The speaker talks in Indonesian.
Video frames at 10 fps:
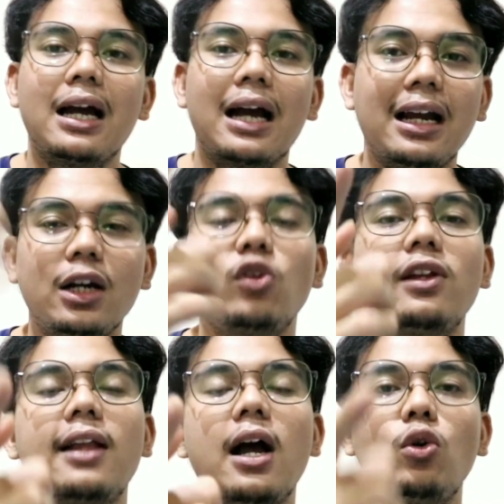Kalian gak
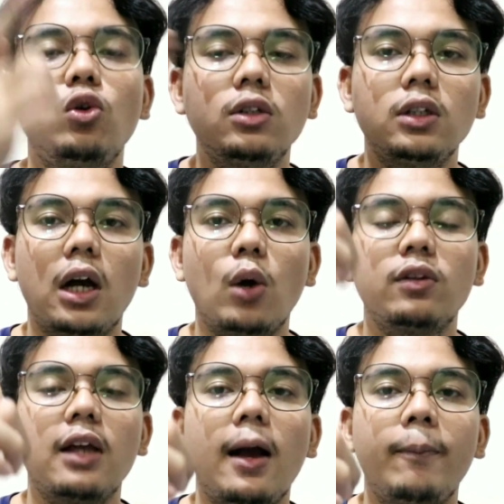usah takut, nggak
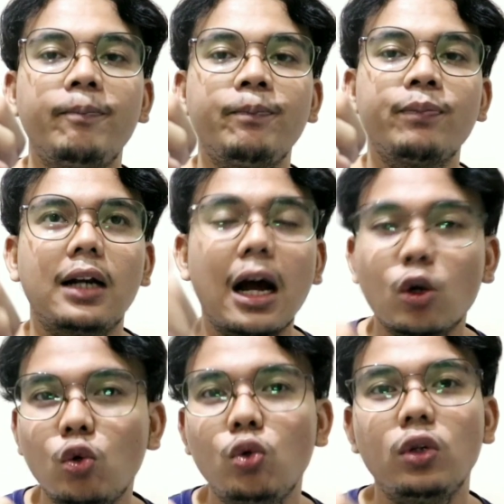usah
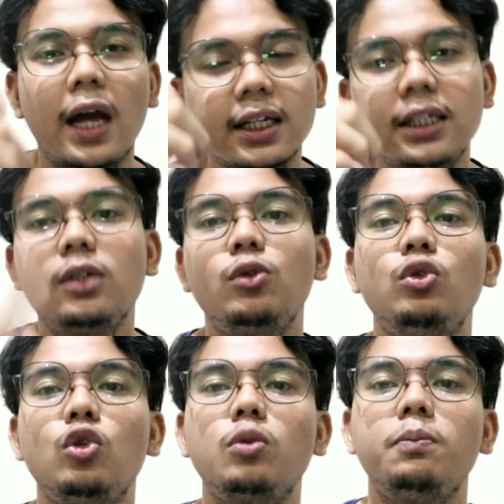ragu lagi
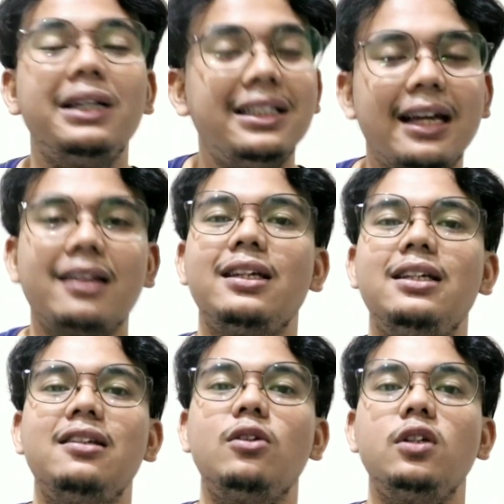untuk beli jersey
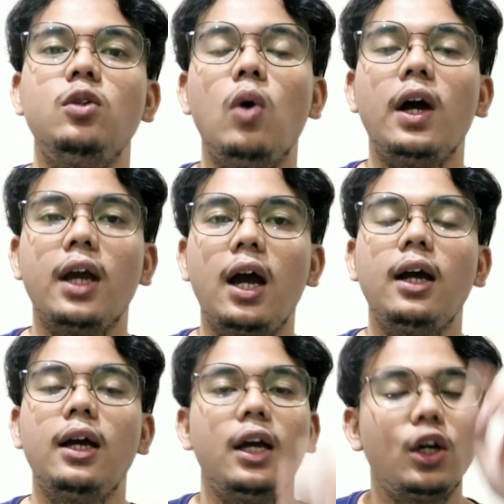di, di gua ya.
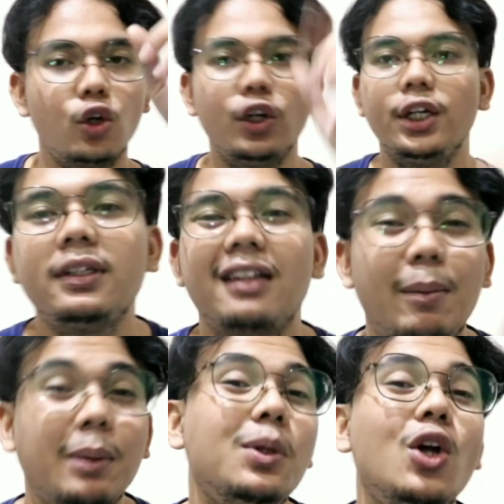Kuy,
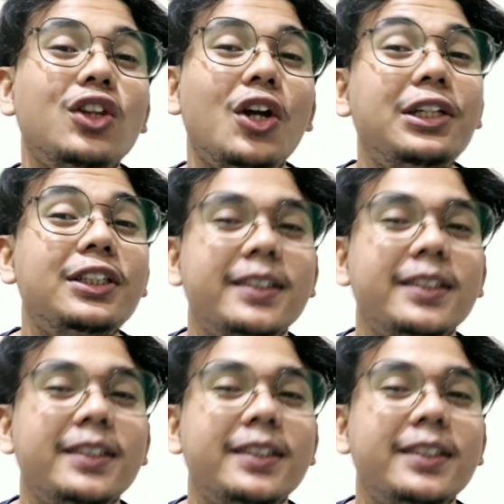selamat menonton.